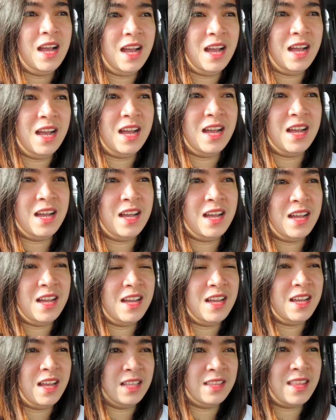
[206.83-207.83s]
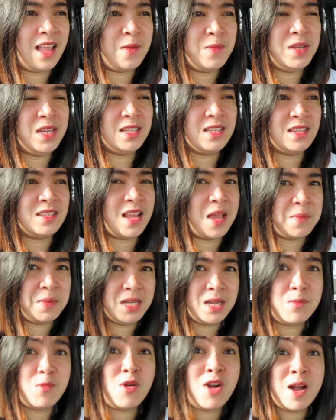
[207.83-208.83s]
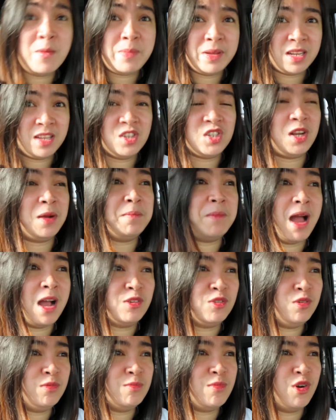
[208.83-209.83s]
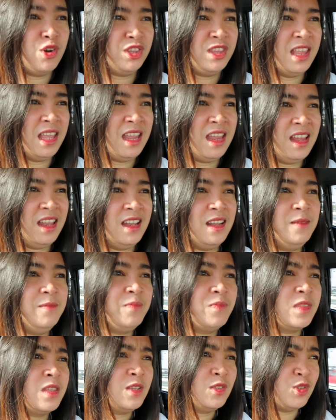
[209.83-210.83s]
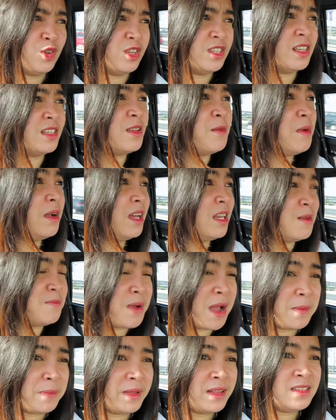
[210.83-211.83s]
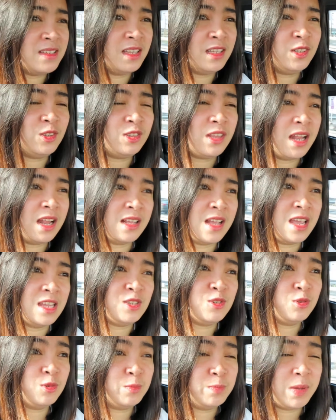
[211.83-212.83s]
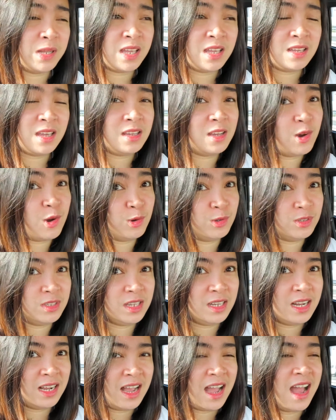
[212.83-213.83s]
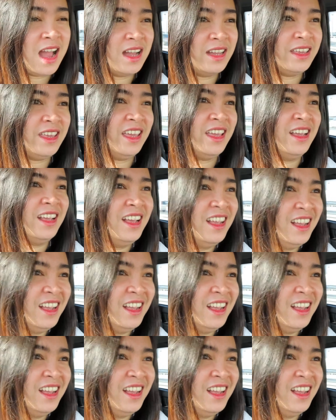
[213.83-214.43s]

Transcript: ah uh, dami nagsasabi na mukha pa rin siyang bagong model. So, isa sa mga napapansin ko talaga is yung pagiging OC ng aking